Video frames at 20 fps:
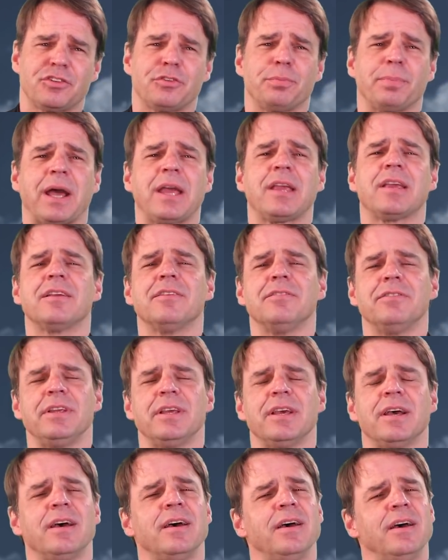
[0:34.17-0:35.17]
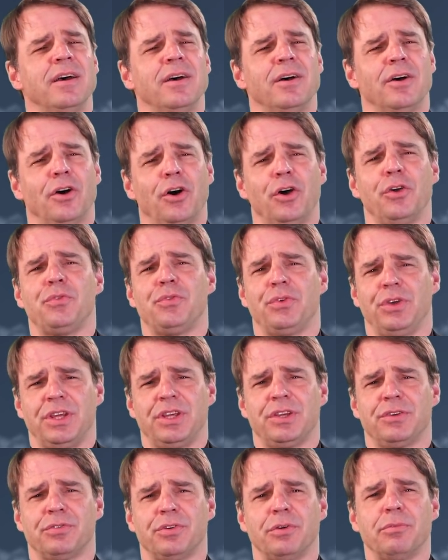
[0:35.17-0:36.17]
sprechen wir
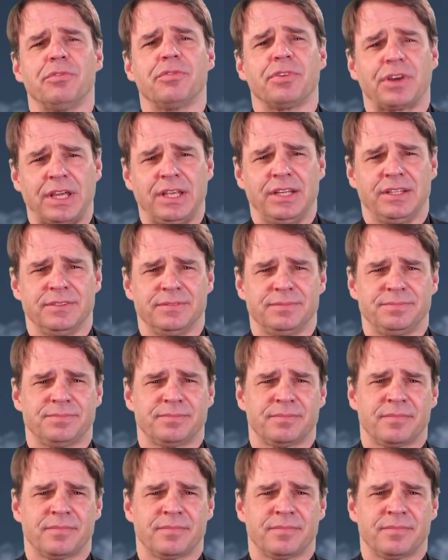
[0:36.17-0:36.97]
häufig vom Frieden.